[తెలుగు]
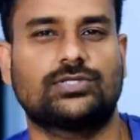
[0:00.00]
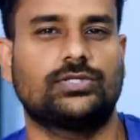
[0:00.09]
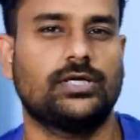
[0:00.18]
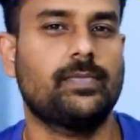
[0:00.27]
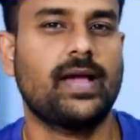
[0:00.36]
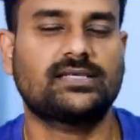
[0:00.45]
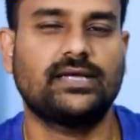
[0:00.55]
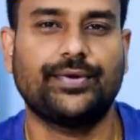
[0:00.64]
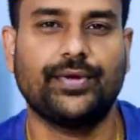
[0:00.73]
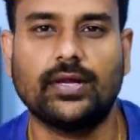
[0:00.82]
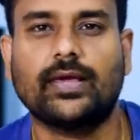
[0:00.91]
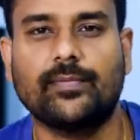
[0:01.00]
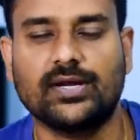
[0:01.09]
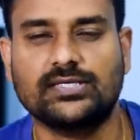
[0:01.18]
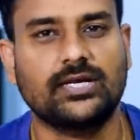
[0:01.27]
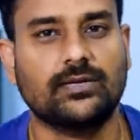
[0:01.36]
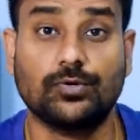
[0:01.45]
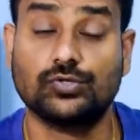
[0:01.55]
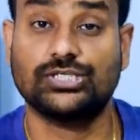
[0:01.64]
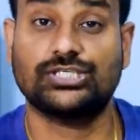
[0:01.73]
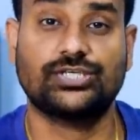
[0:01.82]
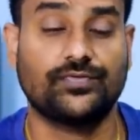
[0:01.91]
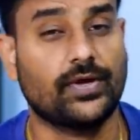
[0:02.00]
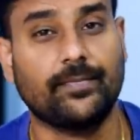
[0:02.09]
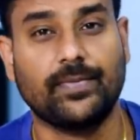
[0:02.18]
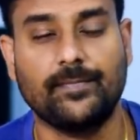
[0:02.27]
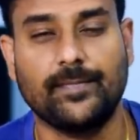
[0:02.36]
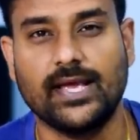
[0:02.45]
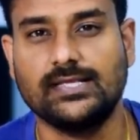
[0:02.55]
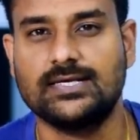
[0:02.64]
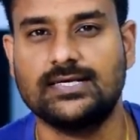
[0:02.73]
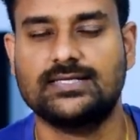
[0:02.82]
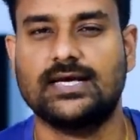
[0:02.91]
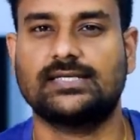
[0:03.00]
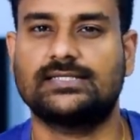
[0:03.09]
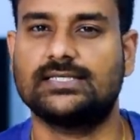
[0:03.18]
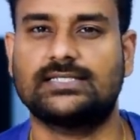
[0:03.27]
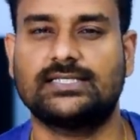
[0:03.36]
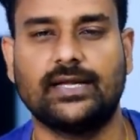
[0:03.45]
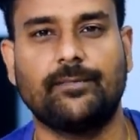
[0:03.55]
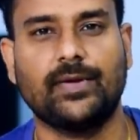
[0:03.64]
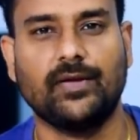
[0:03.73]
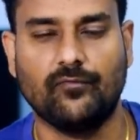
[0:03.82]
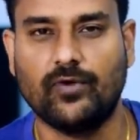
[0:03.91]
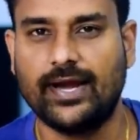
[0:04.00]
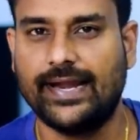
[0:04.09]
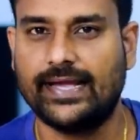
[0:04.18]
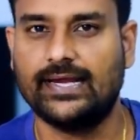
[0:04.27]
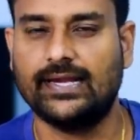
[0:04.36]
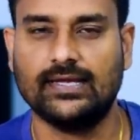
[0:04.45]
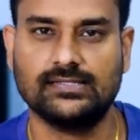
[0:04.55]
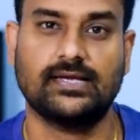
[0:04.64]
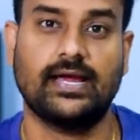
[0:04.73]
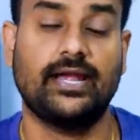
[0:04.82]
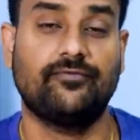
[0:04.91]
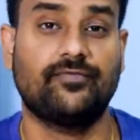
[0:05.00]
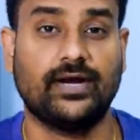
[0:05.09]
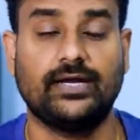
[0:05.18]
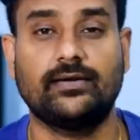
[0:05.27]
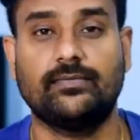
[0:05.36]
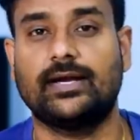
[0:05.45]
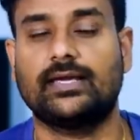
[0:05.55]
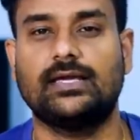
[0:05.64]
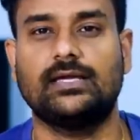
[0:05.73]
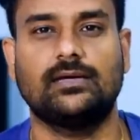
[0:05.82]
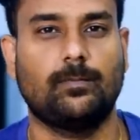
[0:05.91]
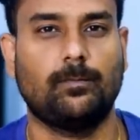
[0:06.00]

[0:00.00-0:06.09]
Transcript: వస్తుంది బ్యాక్ సైడ్ డ్యూయల్ కెమెరా సెటప్లో సిక్స్టీ ఫోర్ ఎంపీ మెయిన్ సెన్సార్ సిక్స్టీన్ ఎంపీ వైడ్ యాంగిల్ లెన్స్ అండ్ ఫ్రంట్ మనకి